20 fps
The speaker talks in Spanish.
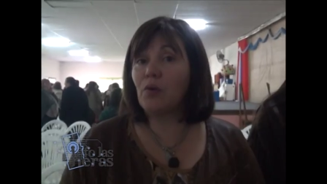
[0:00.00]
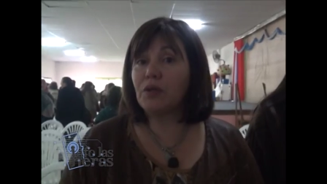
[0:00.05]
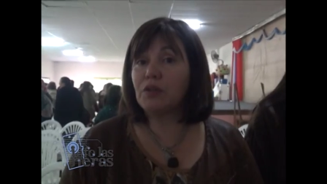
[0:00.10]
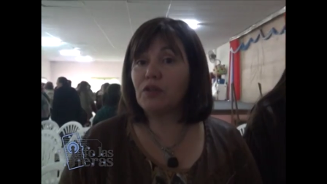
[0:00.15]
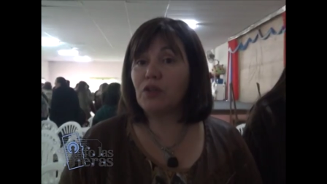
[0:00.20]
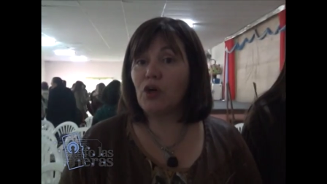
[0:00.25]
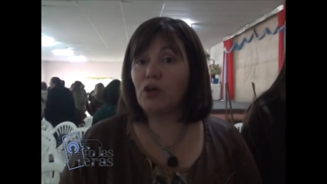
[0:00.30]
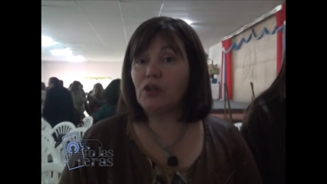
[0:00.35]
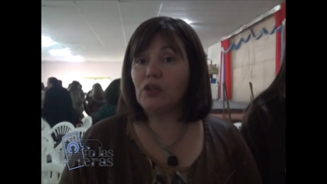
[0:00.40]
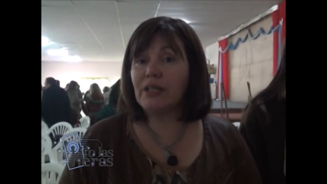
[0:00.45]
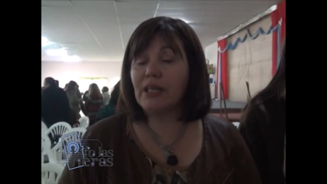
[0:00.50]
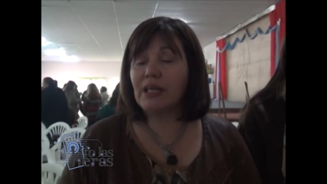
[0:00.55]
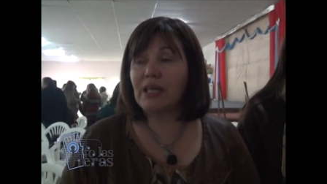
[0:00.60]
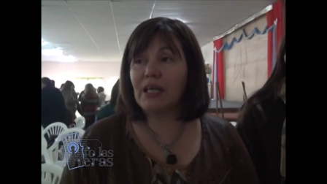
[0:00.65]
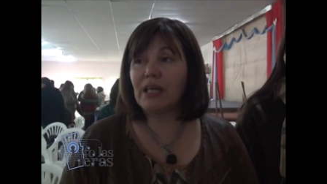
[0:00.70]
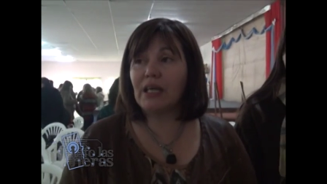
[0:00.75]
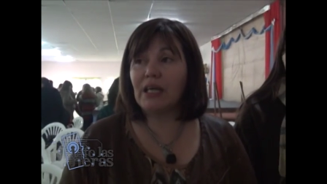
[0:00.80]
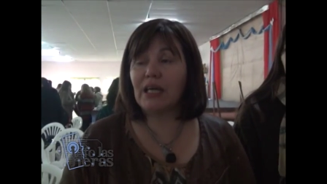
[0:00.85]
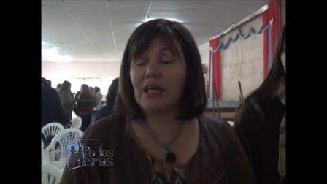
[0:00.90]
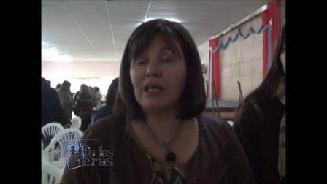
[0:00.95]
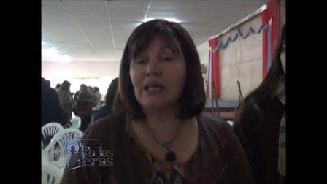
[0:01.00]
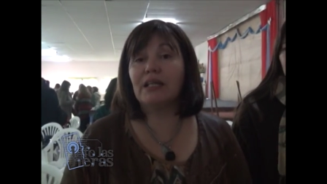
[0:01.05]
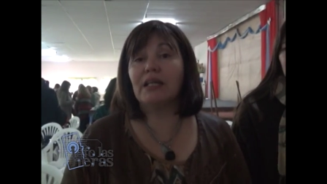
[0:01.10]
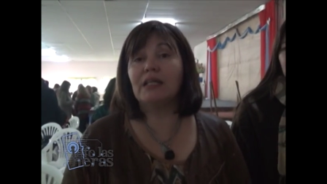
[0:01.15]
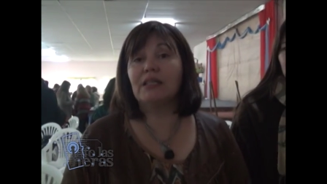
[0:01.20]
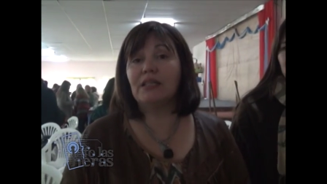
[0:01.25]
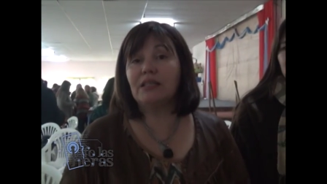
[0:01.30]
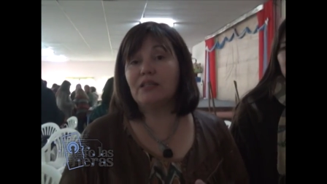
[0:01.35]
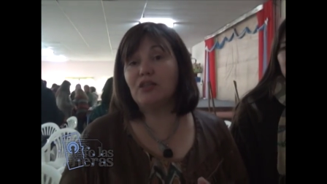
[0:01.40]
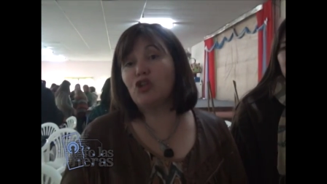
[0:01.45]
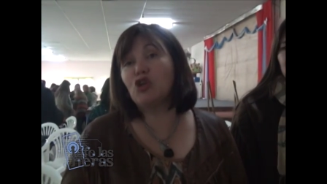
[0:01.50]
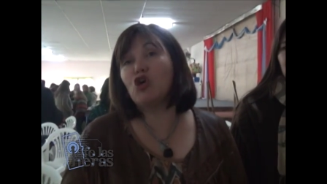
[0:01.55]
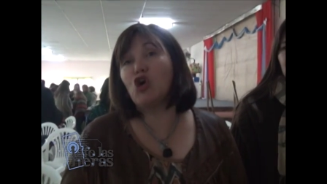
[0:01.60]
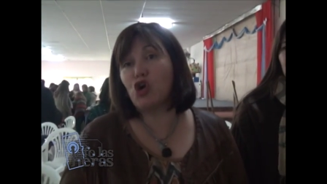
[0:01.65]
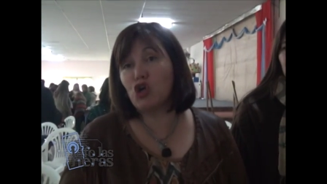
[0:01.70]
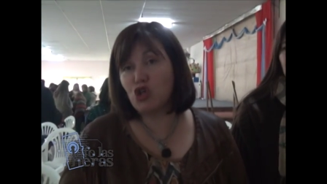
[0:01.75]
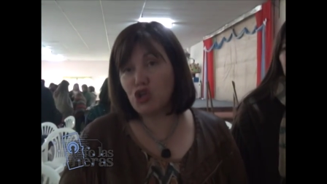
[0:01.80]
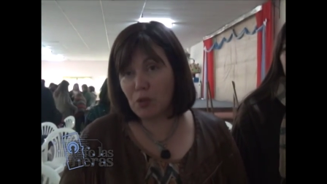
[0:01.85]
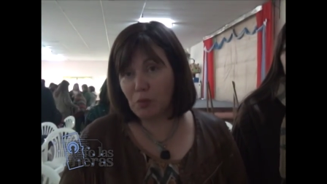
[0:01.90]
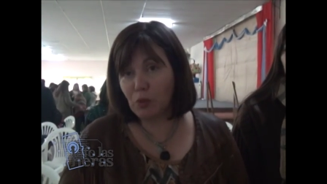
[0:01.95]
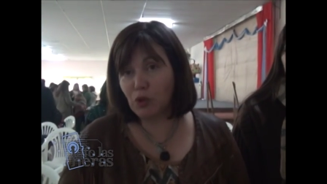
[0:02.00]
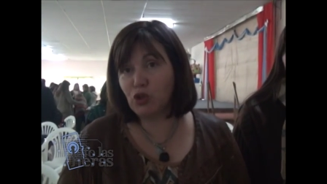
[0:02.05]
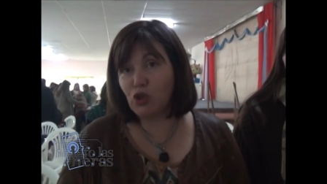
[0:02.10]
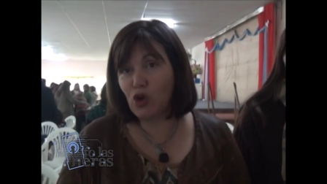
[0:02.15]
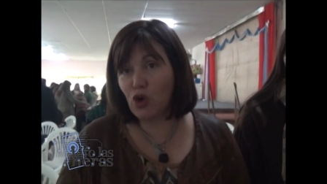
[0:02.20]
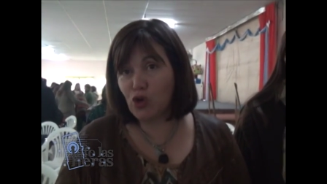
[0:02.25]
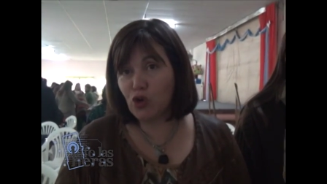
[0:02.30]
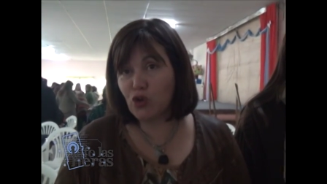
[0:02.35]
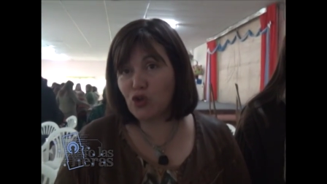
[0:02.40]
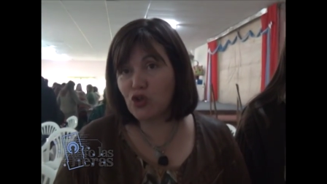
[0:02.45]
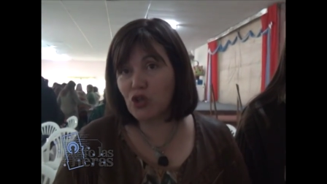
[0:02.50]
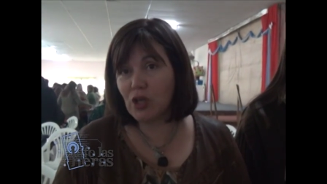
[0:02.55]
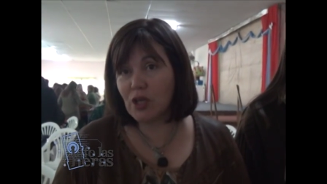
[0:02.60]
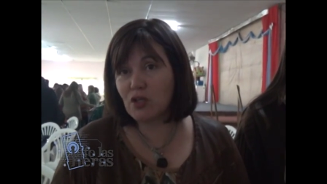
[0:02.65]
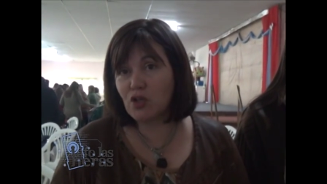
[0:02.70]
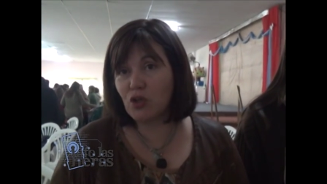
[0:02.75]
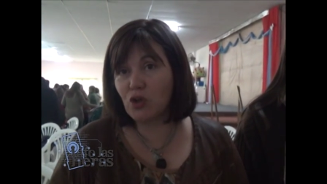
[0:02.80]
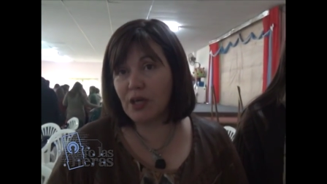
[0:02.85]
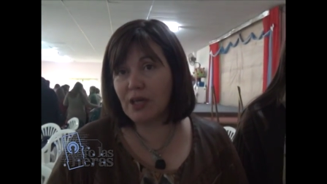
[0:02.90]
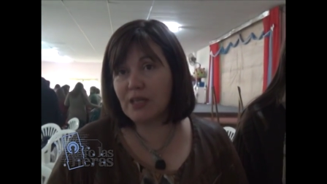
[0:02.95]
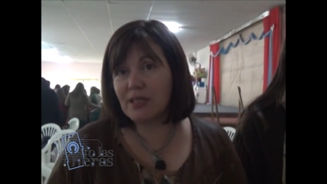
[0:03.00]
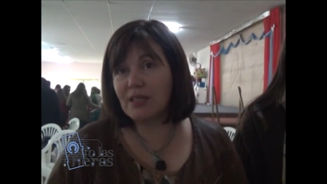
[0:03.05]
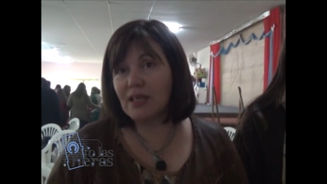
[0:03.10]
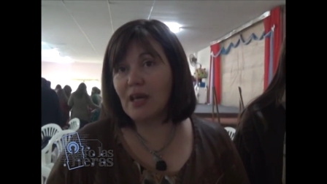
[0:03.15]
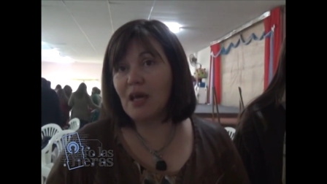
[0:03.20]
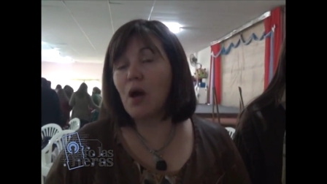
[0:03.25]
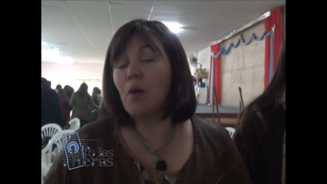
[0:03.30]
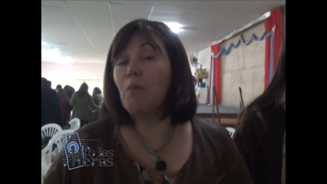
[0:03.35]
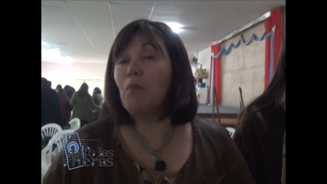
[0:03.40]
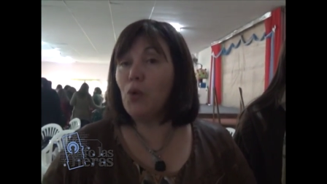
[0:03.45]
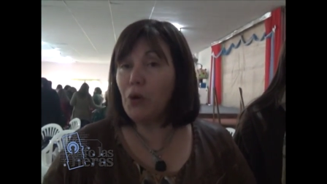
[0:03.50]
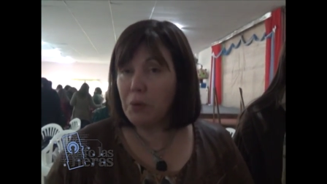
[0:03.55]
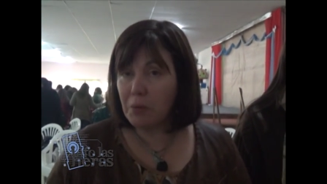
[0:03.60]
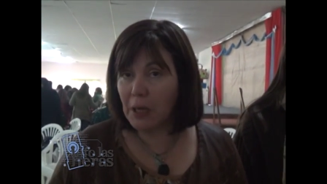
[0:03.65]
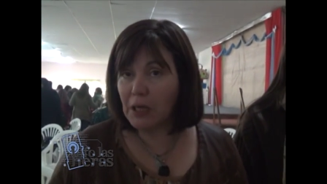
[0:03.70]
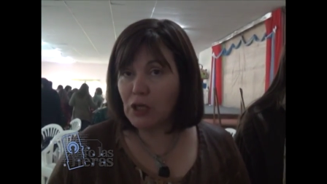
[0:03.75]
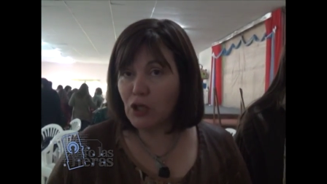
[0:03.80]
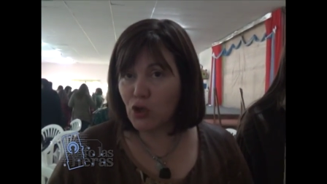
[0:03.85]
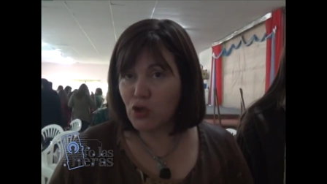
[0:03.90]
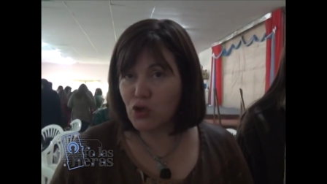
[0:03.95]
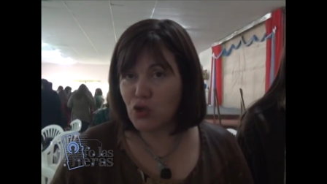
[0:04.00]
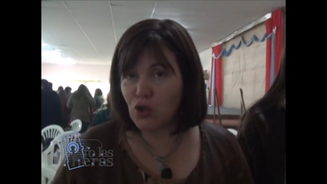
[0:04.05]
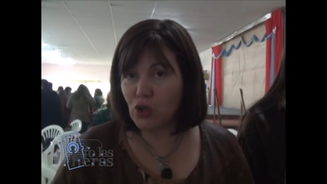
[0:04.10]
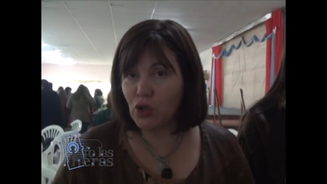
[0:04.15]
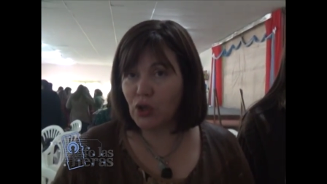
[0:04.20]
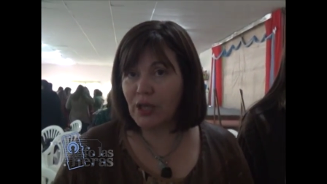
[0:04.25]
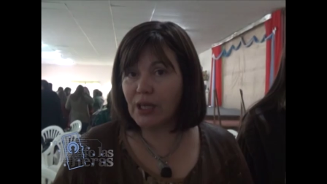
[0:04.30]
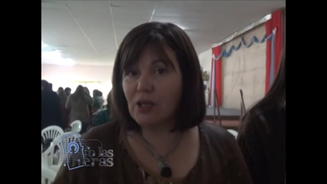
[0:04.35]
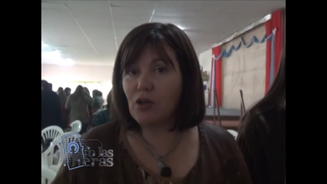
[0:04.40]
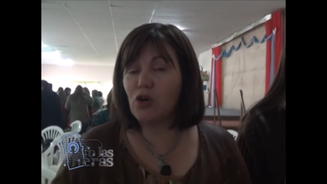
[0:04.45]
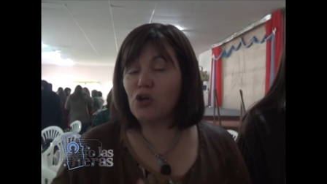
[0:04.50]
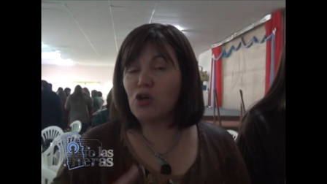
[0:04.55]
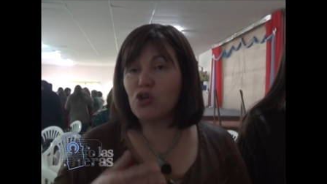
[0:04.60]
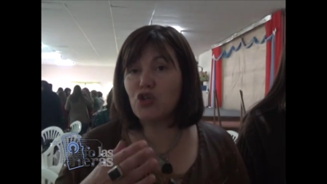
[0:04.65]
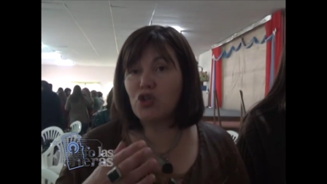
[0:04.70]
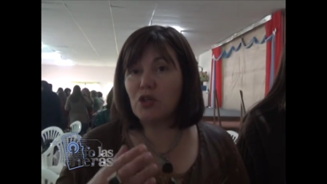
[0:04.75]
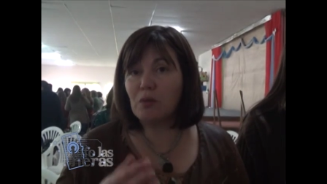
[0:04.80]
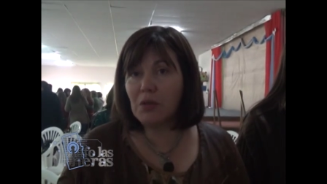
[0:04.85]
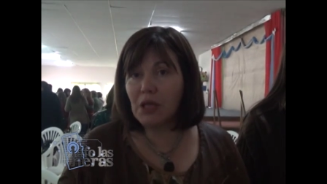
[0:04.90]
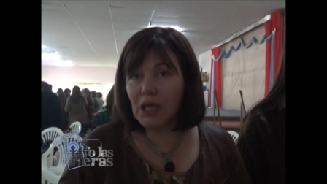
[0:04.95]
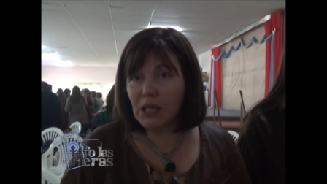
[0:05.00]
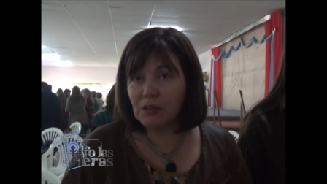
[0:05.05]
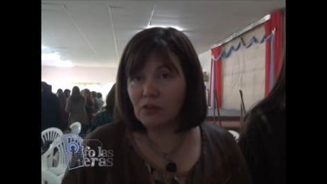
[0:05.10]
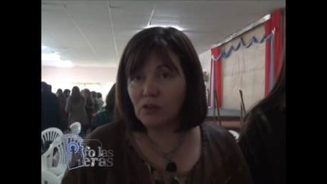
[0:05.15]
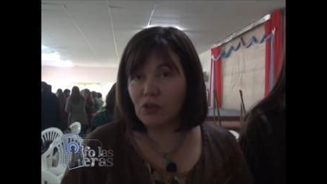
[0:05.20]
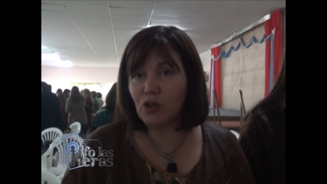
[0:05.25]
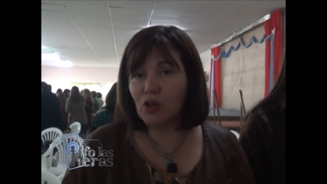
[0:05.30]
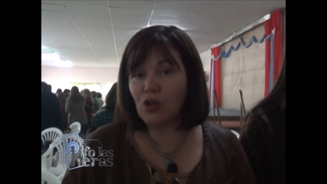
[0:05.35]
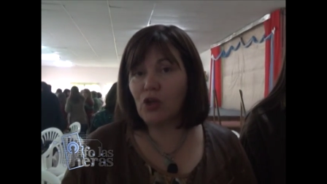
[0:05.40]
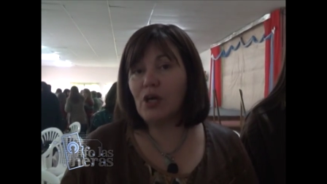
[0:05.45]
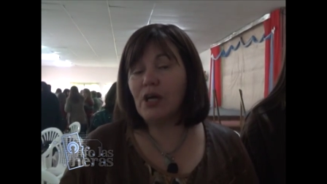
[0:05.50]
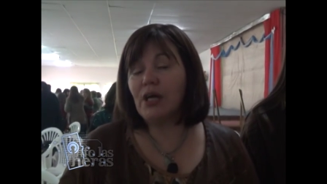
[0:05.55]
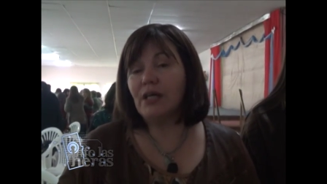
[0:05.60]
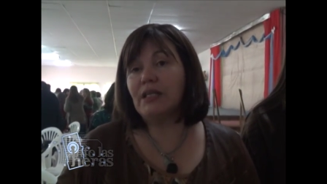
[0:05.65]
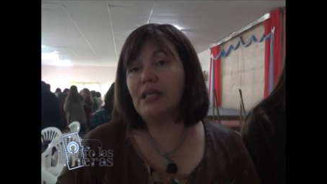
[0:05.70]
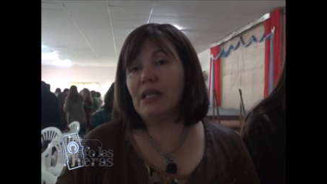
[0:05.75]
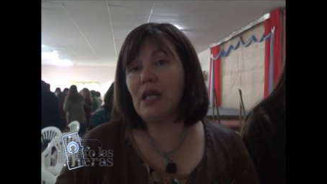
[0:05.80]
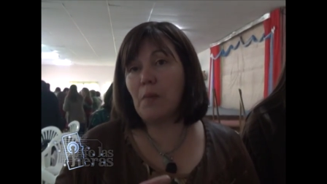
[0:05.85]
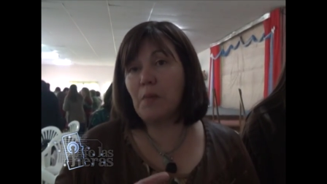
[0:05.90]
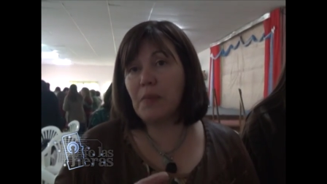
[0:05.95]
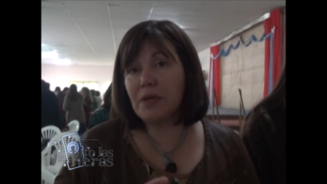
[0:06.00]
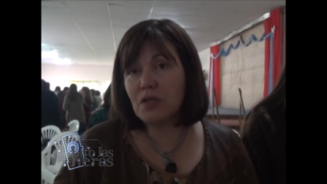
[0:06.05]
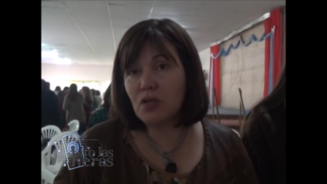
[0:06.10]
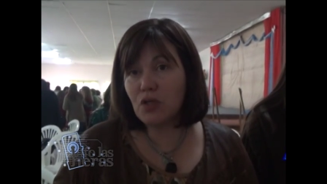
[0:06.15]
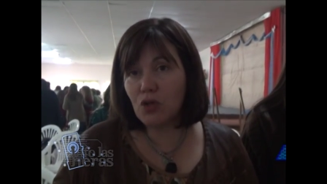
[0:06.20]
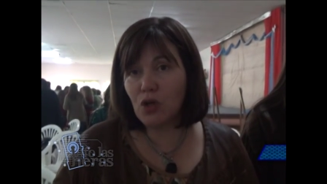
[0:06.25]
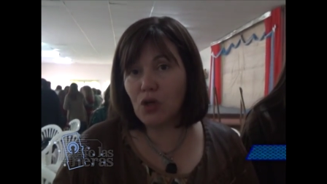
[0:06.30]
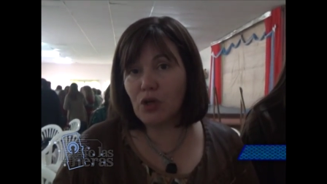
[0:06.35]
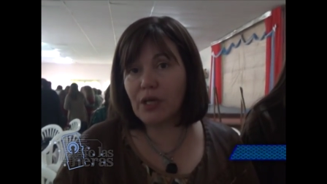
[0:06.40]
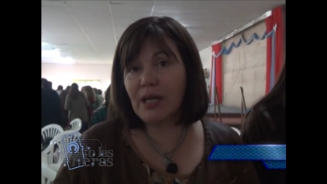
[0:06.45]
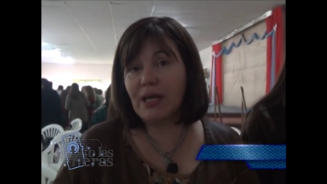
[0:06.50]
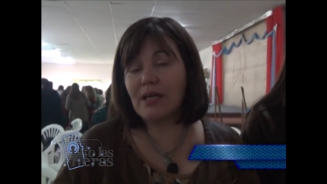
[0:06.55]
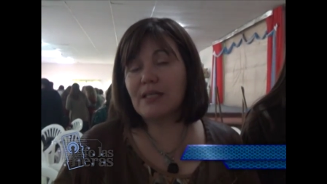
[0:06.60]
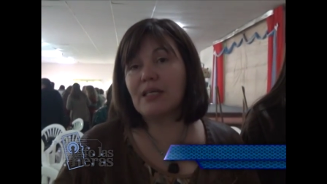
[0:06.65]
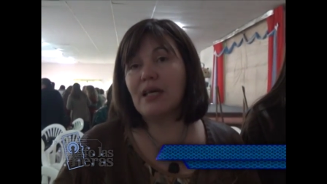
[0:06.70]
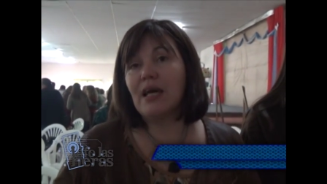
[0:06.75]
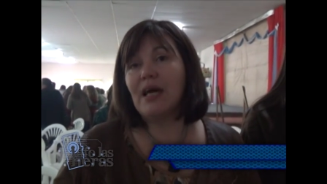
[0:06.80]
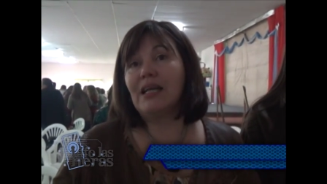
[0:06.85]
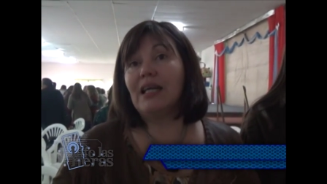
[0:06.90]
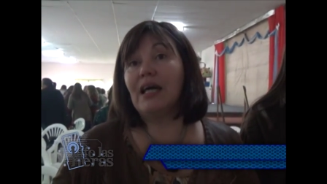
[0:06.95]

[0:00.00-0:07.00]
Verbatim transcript: cuestión de que en el distrito nos conocemos todos y eso es muy valioso, el conocimiento de las personas,